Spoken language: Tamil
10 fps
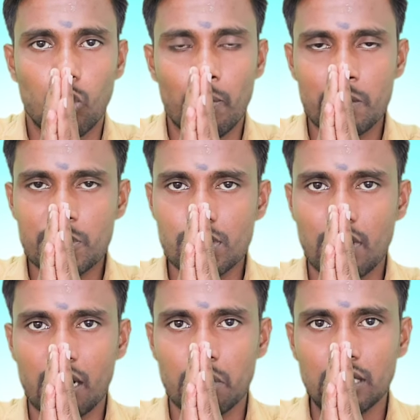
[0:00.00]
ஓம்
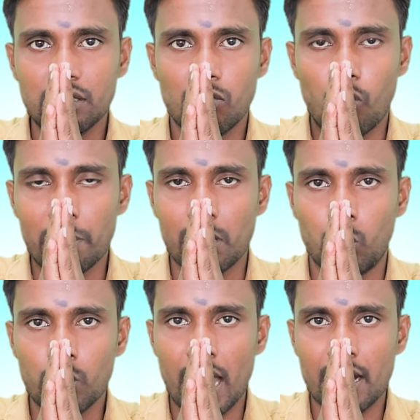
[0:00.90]
நமசிவாய நமக ஓம்
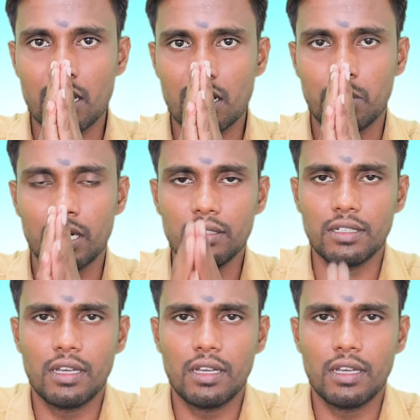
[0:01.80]
நமோ நாராயணர் நமக